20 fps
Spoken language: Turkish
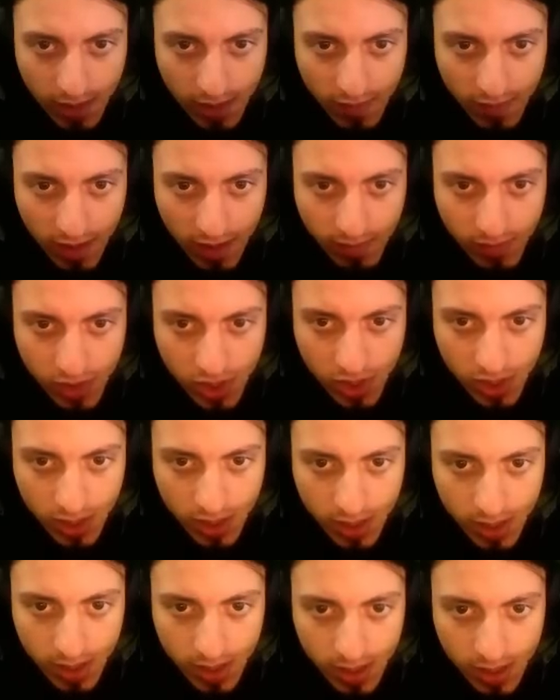varmış.
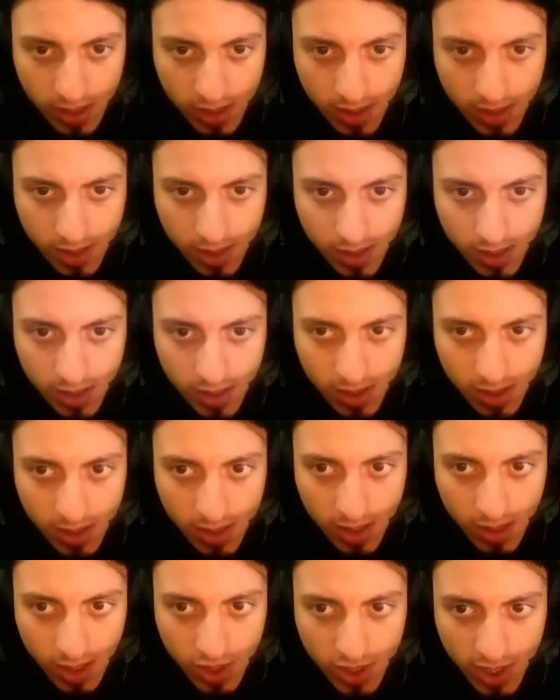
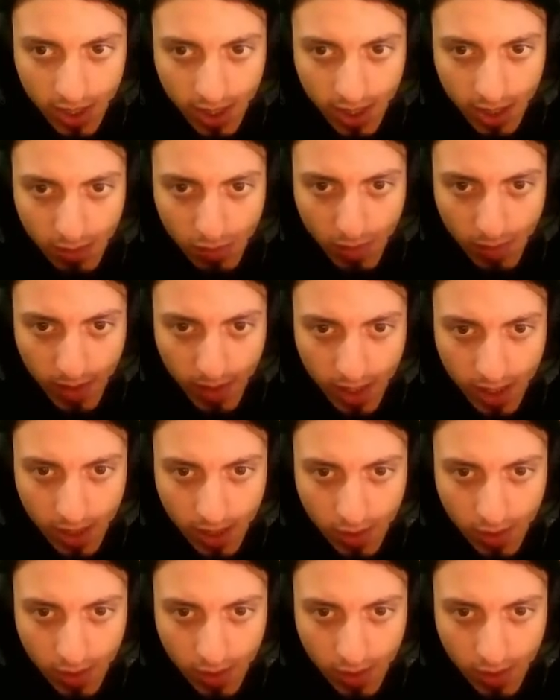Aşağıda yatmama gerek